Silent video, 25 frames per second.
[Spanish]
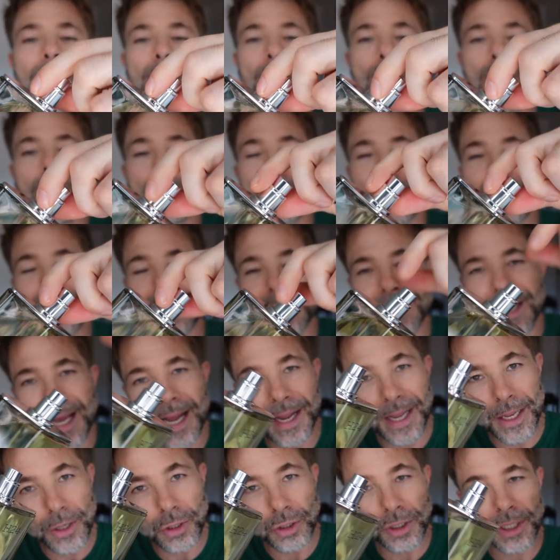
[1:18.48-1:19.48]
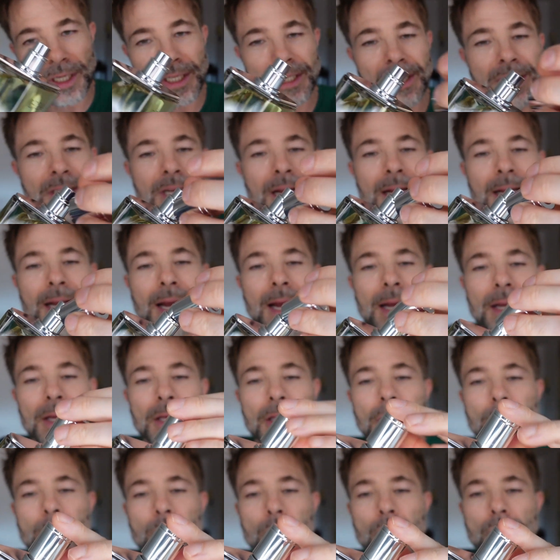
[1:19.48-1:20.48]
pero es de aquellos que se saca y
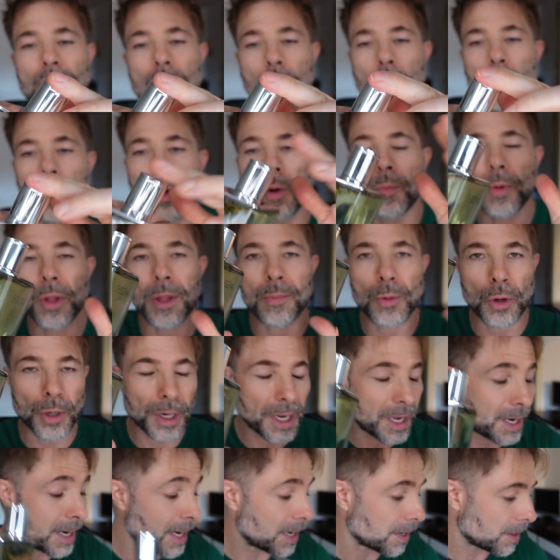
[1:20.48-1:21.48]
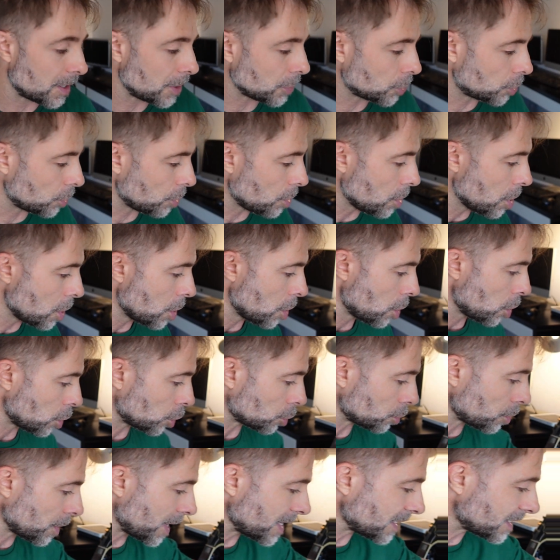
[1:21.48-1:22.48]
después luego lo podemos rellenar. De hecho, os voy a